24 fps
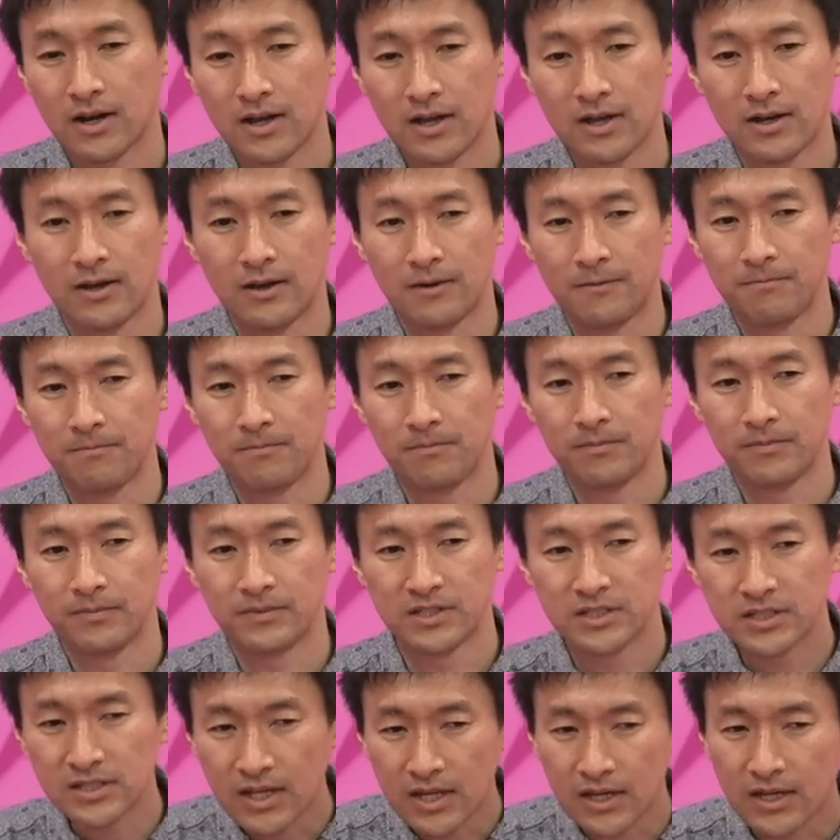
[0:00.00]
だか
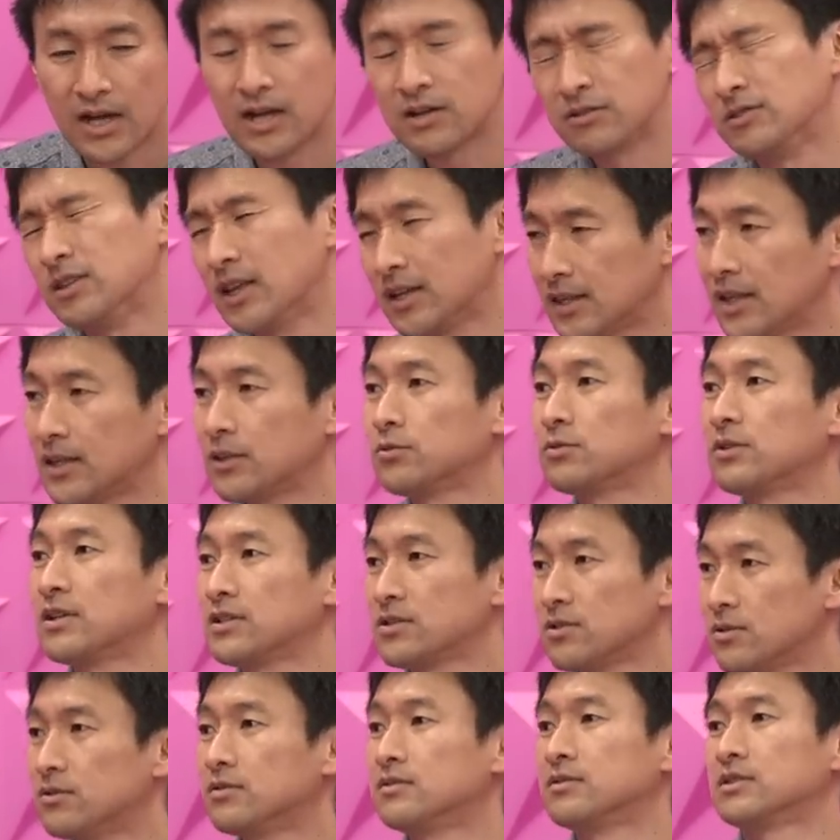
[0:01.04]
ら実験科学になった
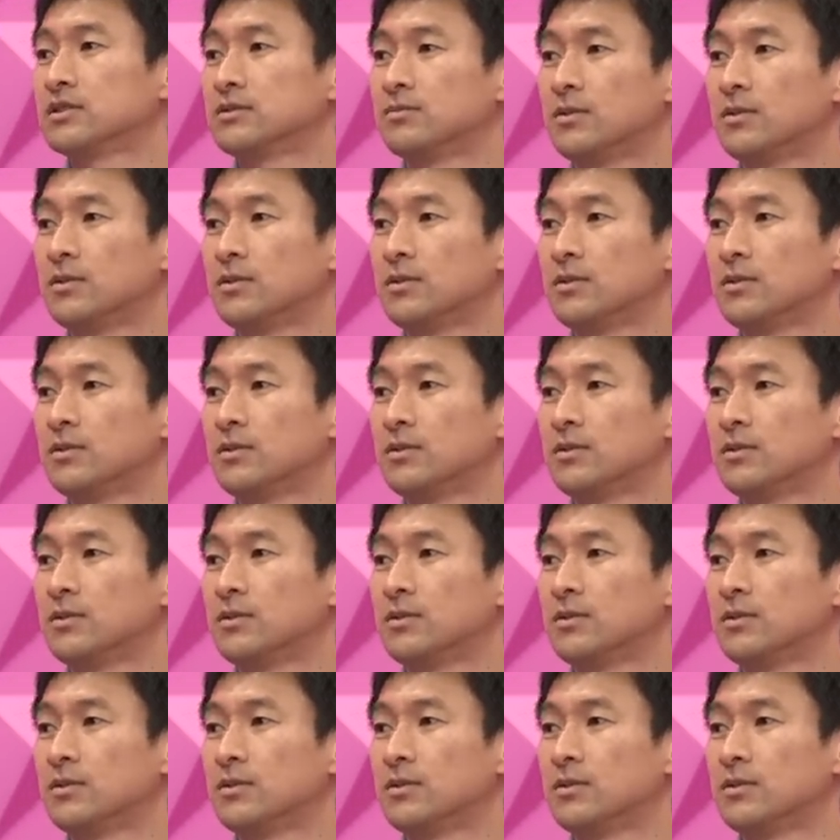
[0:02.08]
と思うんですよ。